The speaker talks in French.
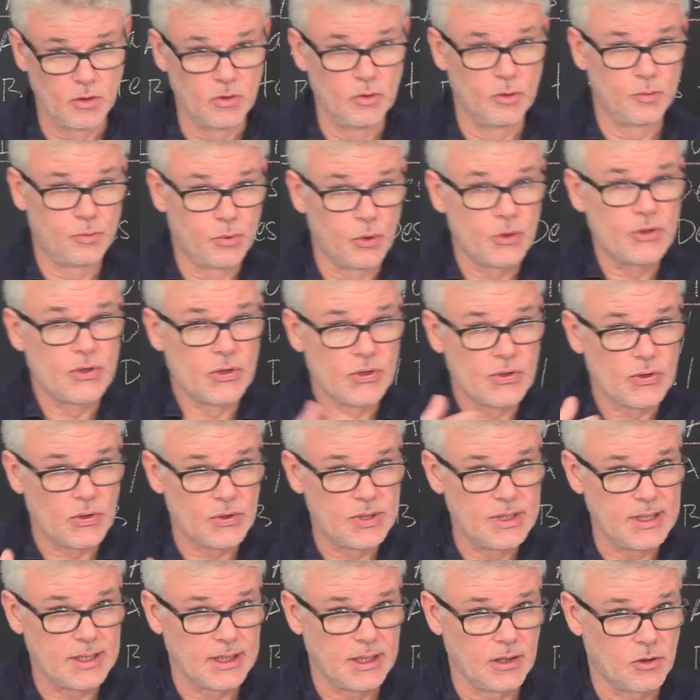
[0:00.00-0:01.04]
euh, pour s'en
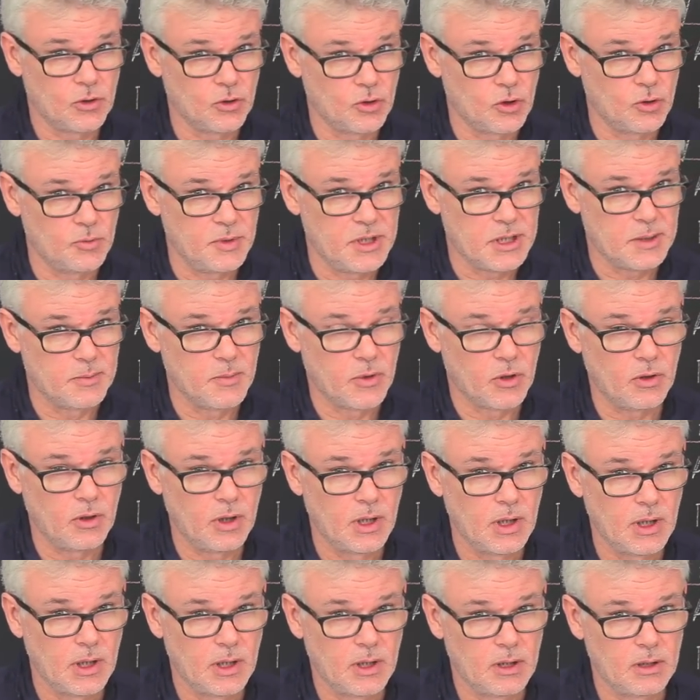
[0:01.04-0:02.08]
sortir économiquement
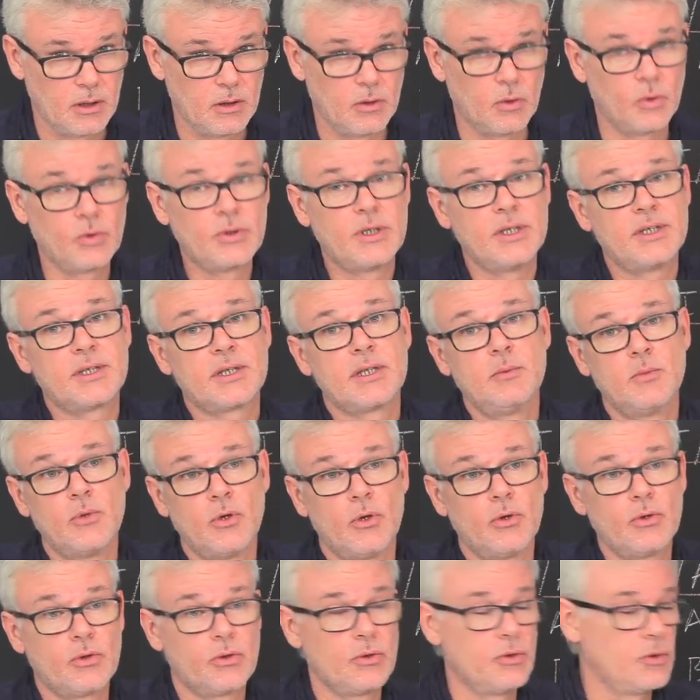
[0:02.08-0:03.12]
euh, au
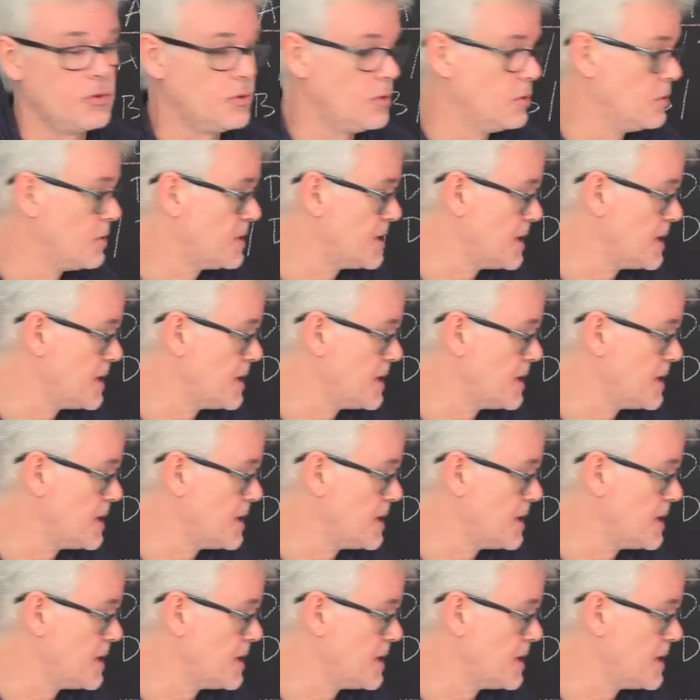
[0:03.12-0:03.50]
détriment de euh,